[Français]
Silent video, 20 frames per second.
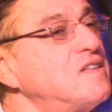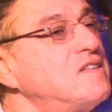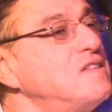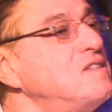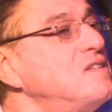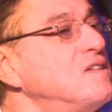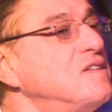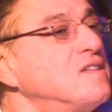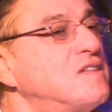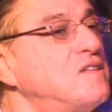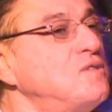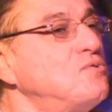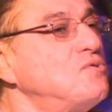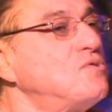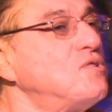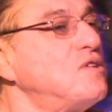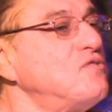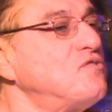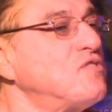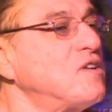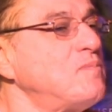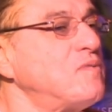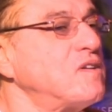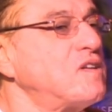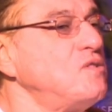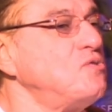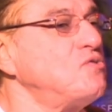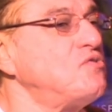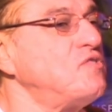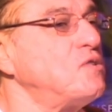qui, nous donne
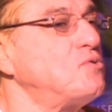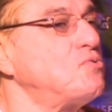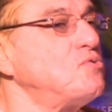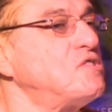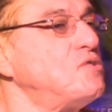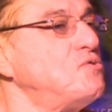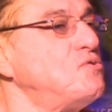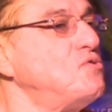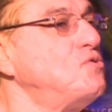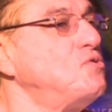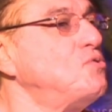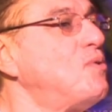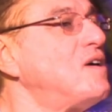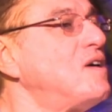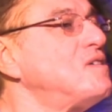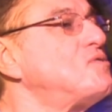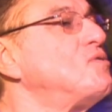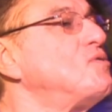qui nous fait toucher du doigt